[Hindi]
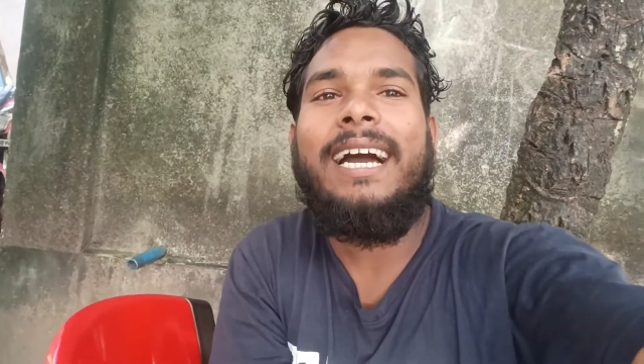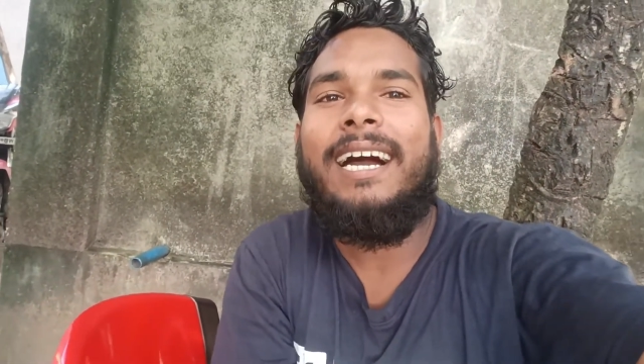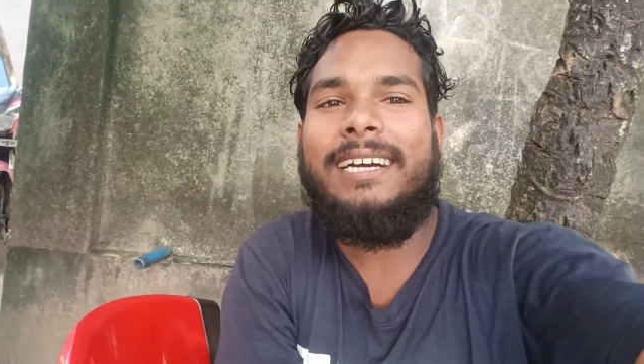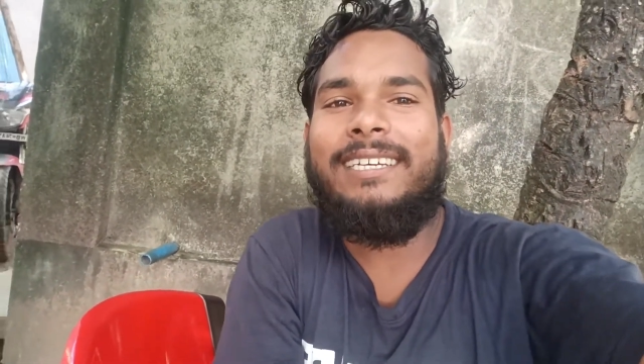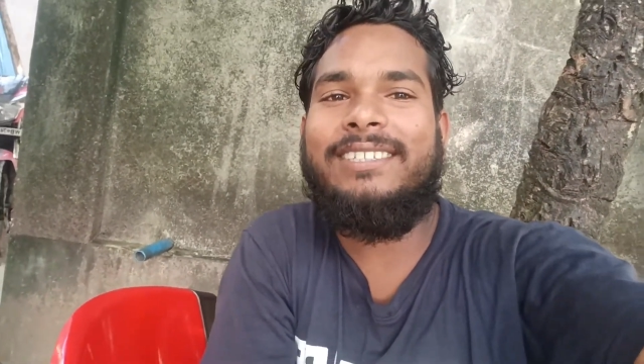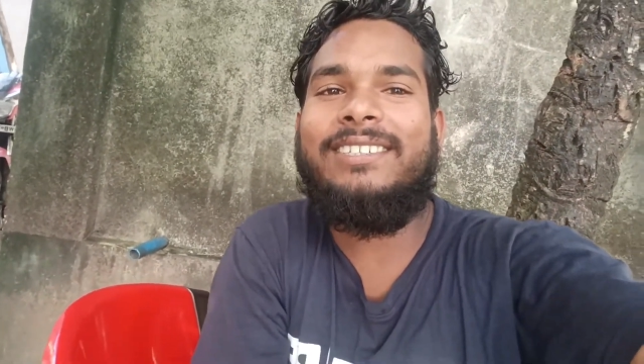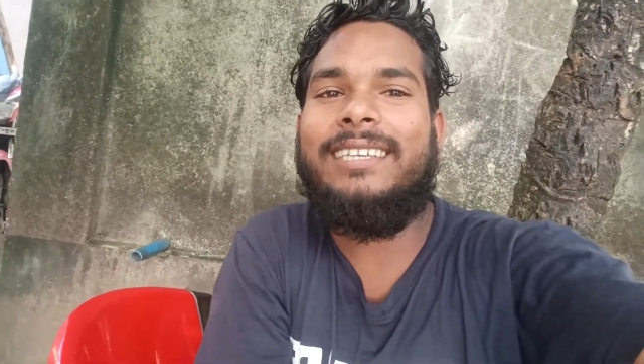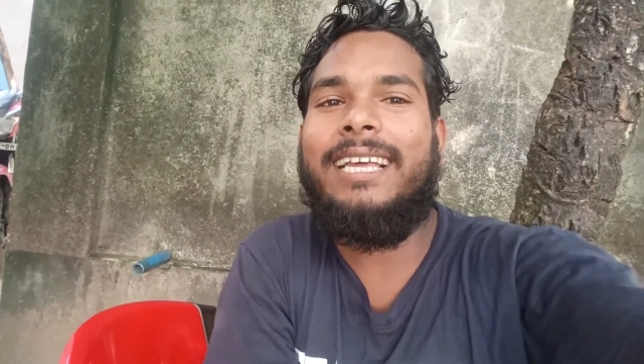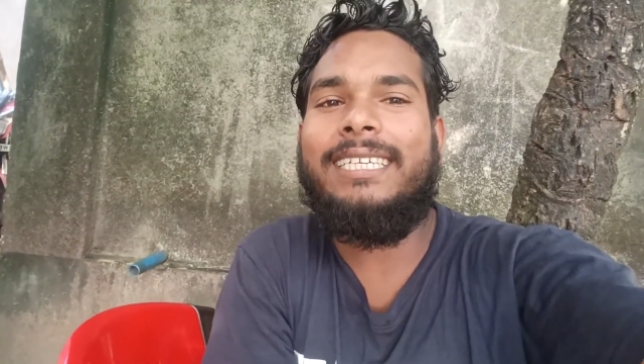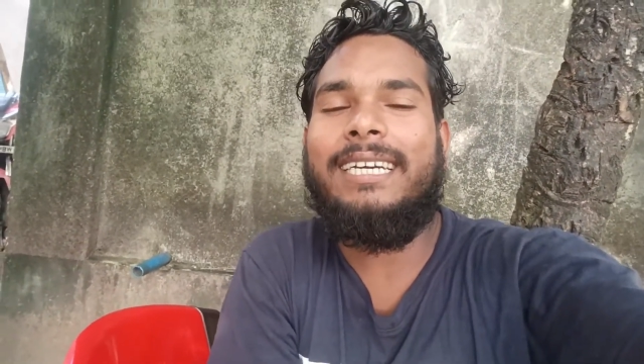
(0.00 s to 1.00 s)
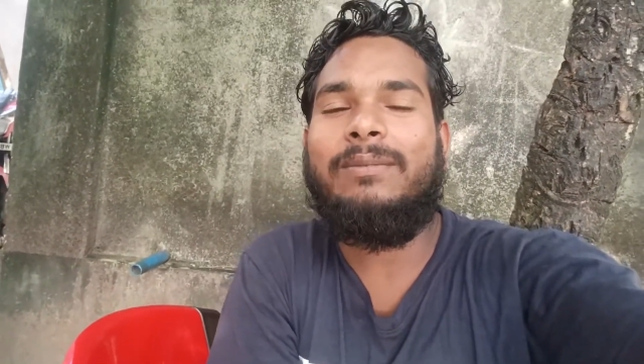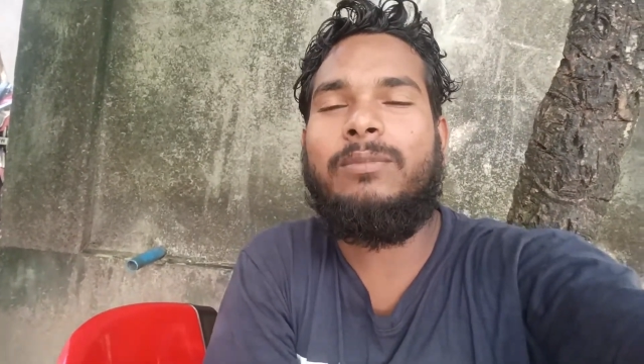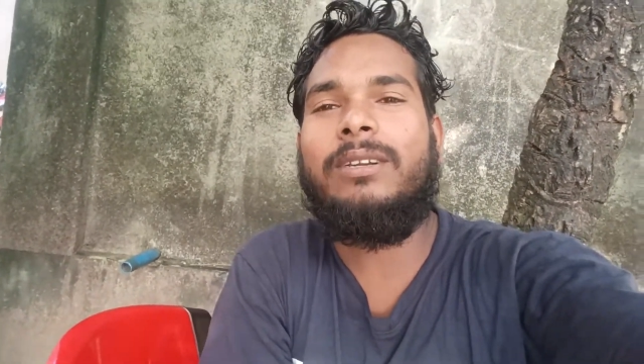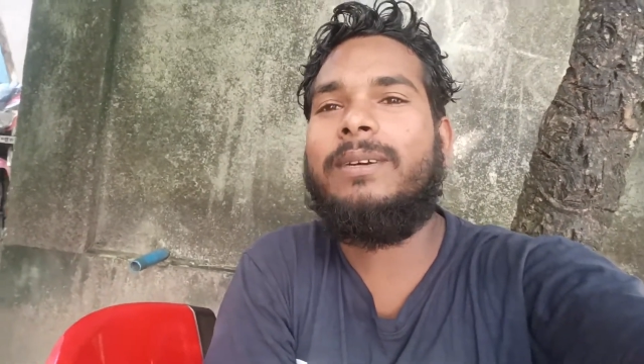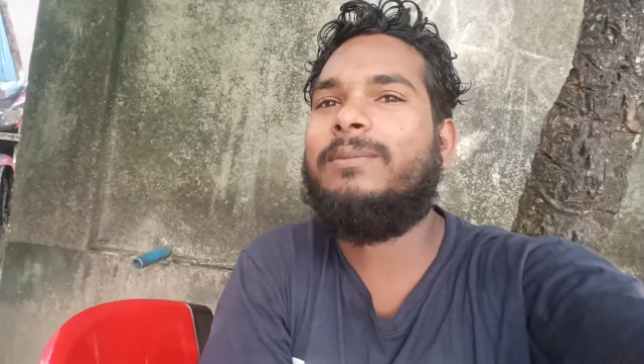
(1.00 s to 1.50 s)
आकर जो चला गया हम
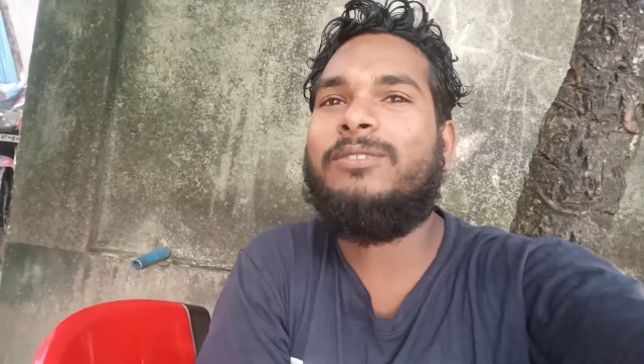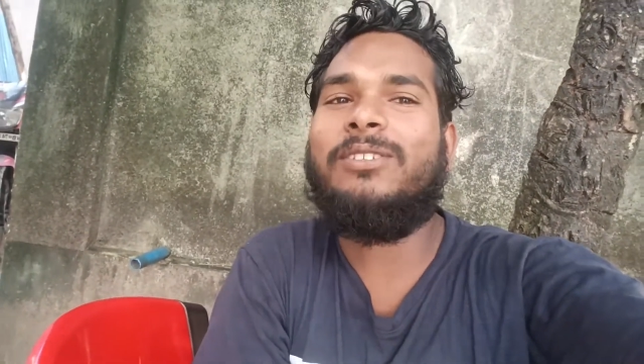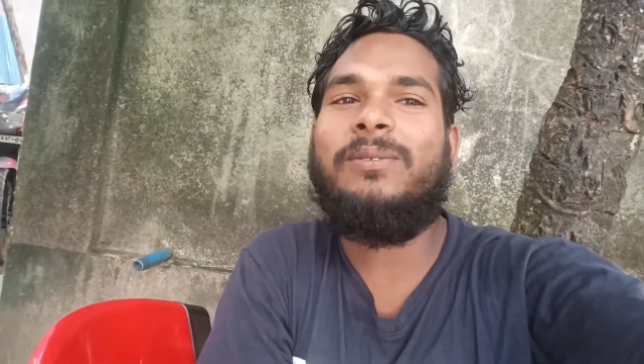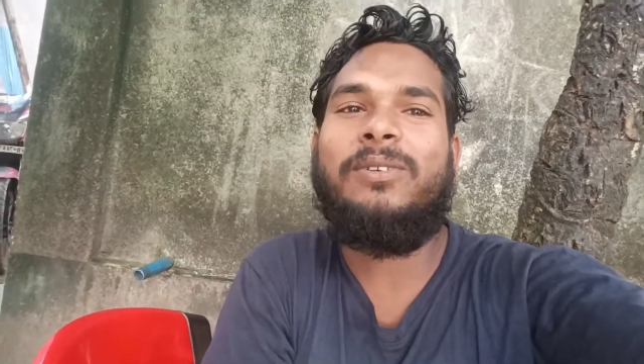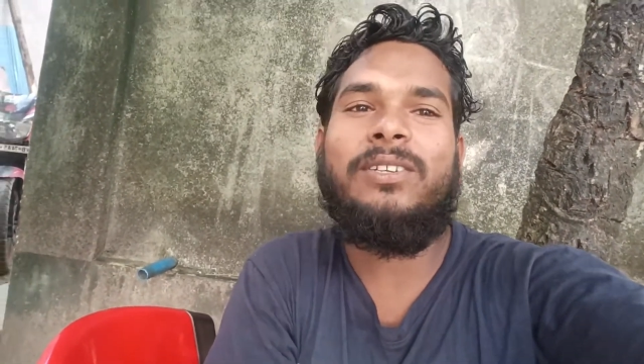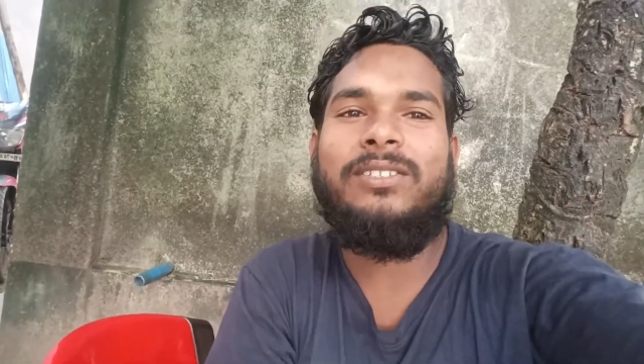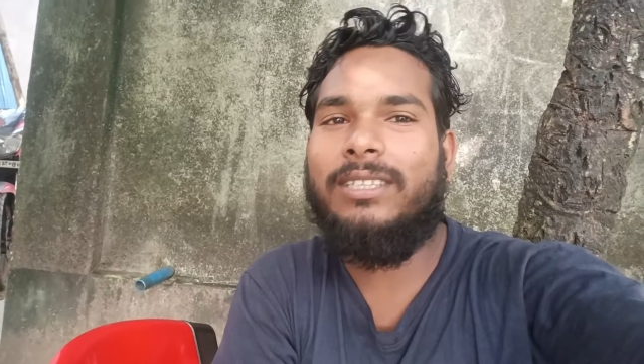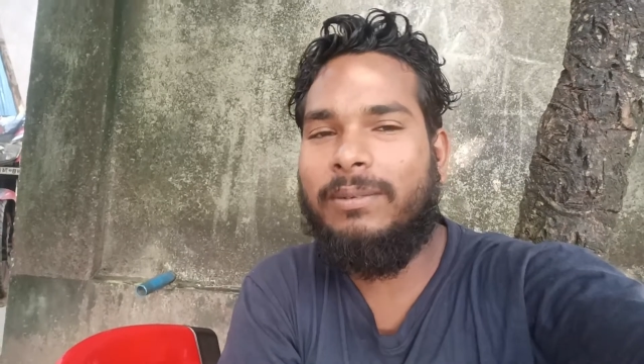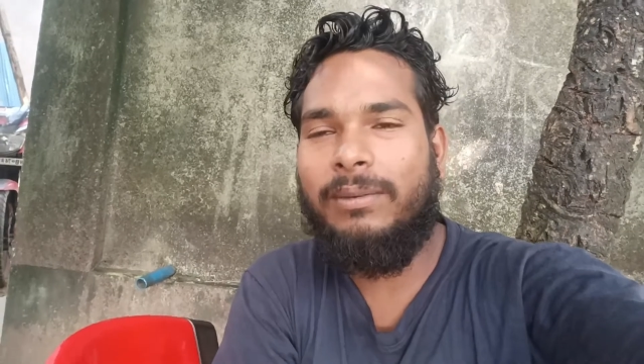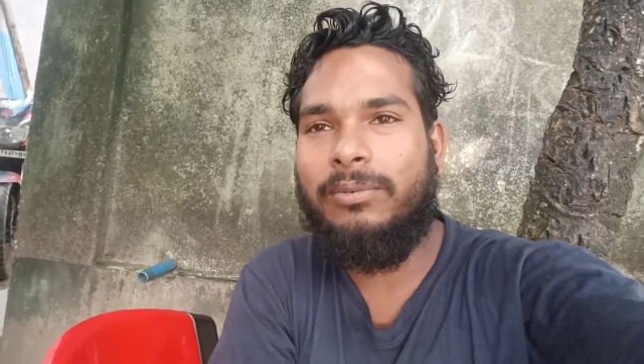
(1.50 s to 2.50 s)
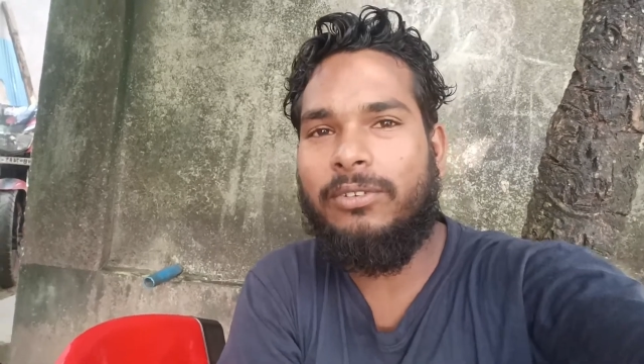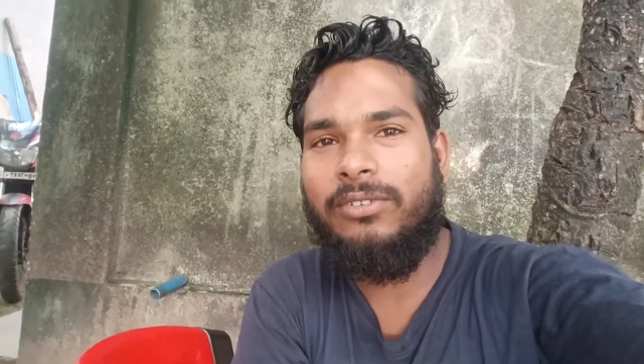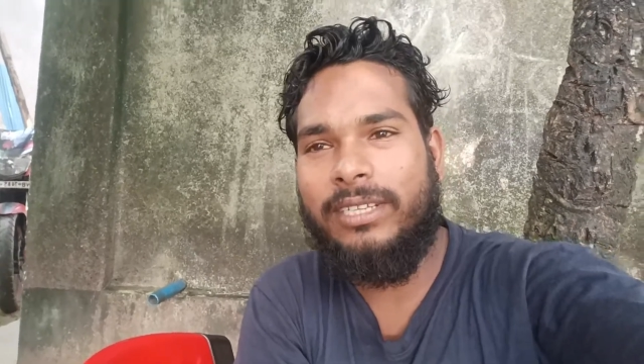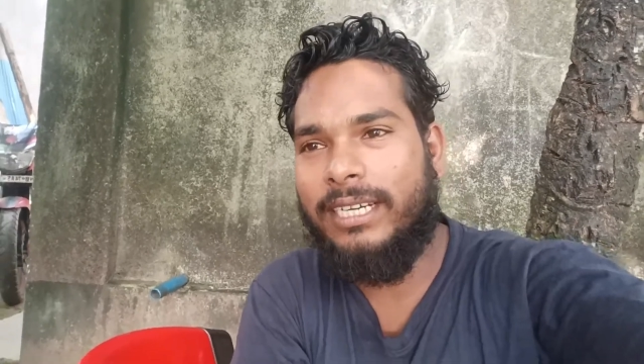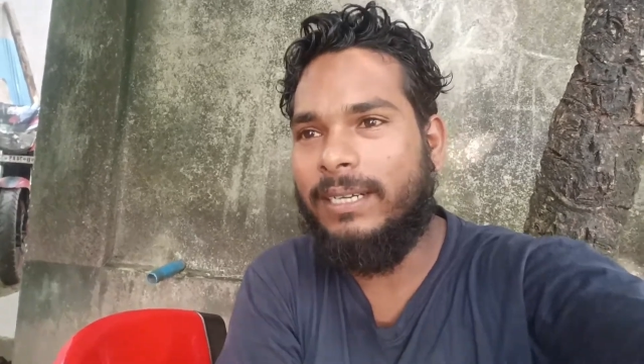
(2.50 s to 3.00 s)
बोला भाई मुझको विश्वास नहीं था भाई फ़ोटो
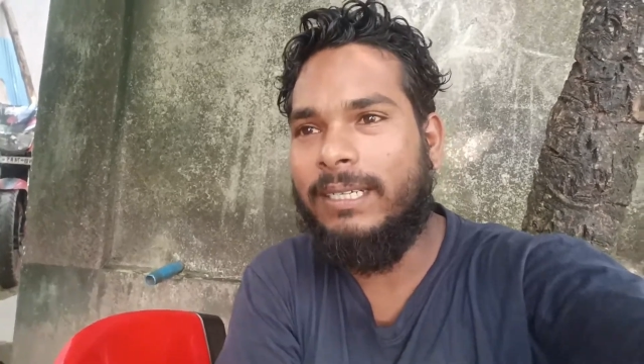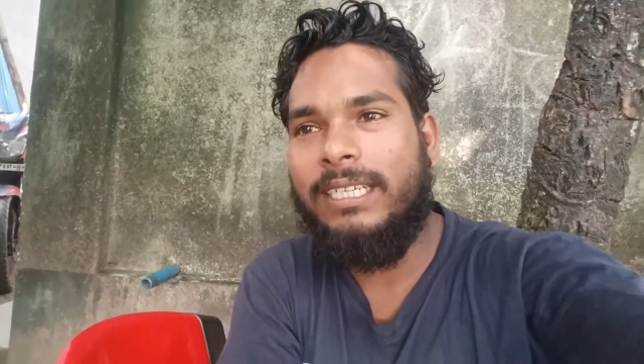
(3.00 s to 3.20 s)
देखा